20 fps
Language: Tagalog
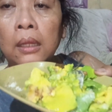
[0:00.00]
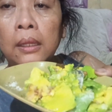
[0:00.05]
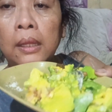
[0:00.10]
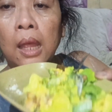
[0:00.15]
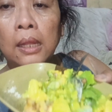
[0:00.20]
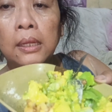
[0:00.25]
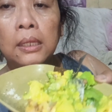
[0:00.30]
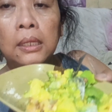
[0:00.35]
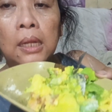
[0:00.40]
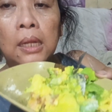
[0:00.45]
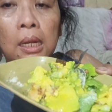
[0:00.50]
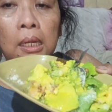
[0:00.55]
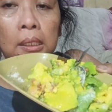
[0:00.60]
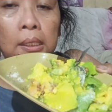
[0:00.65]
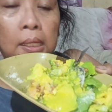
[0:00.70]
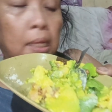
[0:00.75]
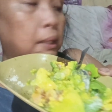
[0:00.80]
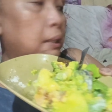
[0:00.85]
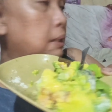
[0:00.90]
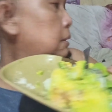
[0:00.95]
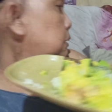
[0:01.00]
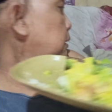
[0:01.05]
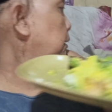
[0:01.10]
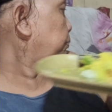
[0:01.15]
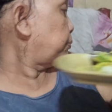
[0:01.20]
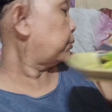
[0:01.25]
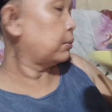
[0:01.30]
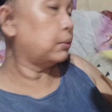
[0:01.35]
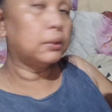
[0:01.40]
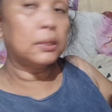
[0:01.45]
daanin na lang natin
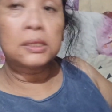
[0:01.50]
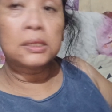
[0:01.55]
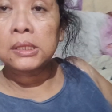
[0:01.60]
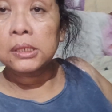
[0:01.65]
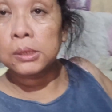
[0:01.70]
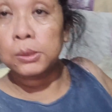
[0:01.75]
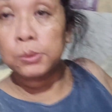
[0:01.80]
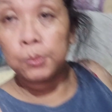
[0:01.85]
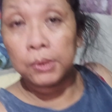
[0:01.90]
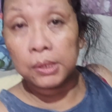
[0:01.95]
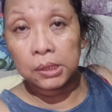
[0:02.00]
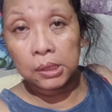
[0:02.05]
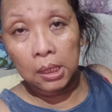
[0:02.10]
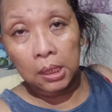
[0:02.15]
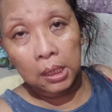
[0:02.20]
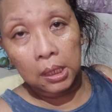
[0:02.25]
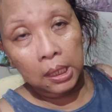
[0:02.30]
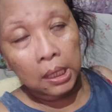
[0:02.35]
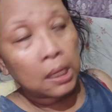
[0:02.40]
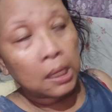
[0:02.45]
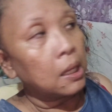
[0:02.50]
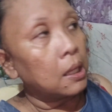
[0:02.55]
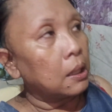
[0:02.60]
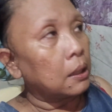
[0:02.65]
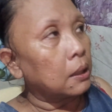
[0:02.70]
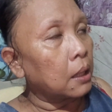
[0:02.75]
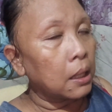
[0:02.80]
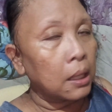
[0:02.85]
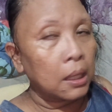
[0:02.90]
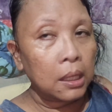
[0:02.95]
sa frutas especially
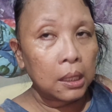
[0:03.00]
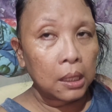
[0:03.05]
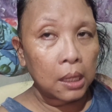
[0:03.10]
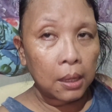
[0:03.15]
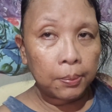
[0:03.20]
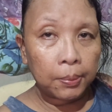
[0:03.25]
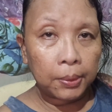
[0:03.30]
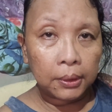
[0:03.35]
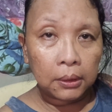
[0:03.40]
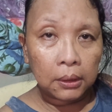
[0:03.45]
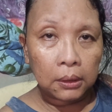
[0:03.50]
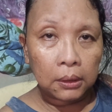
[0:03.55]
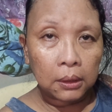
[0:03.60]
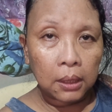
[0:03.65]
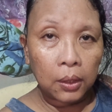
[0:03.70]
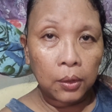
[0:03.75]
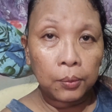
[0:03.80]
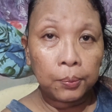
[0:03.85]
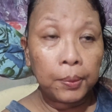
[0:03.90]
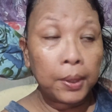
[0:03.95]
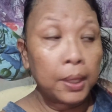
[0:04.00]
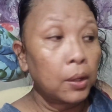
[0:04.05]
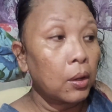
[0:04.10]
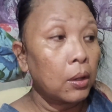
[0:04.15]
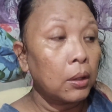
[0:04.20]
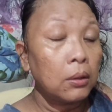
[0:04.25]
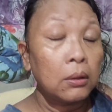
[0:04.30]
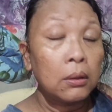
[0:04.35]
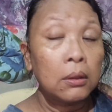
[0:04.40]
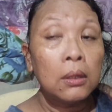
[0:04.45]
nahihirapan din tayo
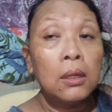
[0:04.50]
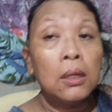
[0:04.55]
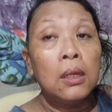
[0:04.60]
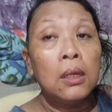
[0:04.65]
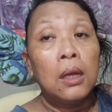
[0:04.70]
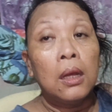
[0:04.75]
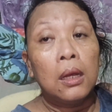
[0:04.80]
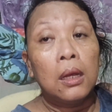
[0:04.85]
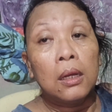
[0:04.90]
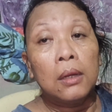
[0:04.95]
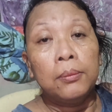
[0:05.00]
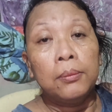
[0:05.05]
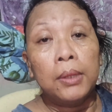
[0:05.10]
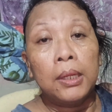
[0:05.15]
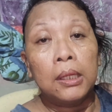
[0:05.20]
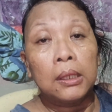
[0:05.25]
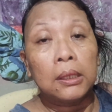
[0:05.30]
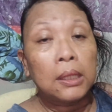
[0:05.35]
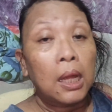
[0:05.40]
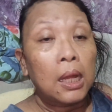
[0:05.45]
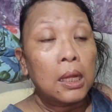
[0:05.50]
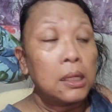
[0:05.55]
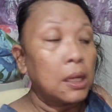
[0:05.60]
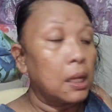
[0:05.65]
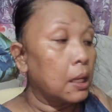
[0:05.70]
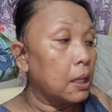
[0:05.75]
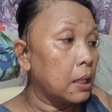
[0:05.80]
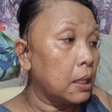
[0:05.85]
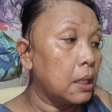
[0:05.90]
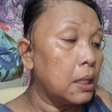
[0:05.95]
pero ano uh, bilang
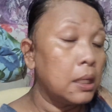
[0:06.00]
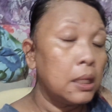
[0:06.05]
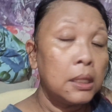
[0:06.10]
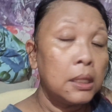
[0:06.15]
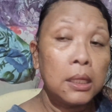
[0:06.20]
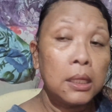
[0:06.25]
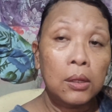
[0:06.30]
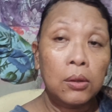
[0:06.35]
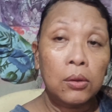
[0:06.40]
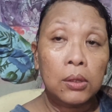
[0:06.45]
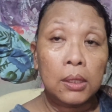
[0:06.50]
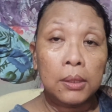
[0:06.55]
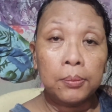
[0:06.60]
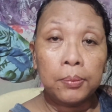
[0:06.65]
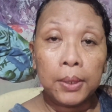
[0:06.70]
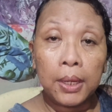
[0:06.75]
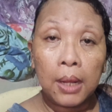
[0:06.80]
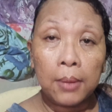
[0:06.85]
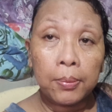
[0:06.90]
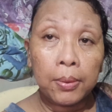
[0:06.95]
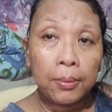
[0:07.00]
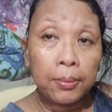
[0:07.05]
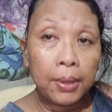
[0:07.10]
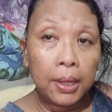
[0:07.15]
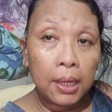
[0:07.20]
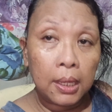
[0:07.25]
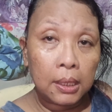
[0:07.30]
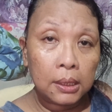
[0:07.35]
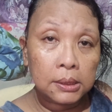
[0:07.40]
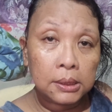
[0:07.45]
nanay hindi ko rin
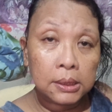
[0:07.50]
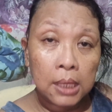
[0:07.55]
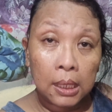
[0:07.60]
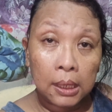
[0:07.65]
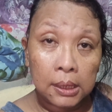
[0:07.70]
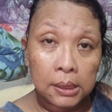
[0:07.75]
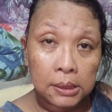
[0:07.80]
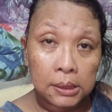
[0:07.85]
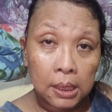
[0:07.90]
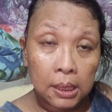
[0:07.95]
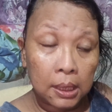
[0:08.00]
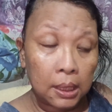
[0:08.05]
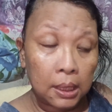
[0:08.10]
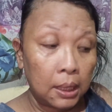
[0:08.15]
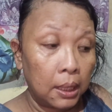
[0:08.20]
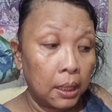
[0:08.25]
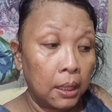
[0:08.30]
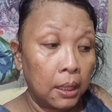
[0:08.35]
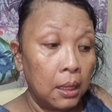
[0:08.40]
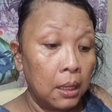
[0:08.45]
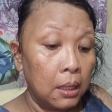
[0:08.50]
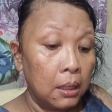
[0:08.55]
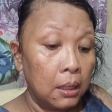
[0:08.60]
pinapabaya lang sa akin sarili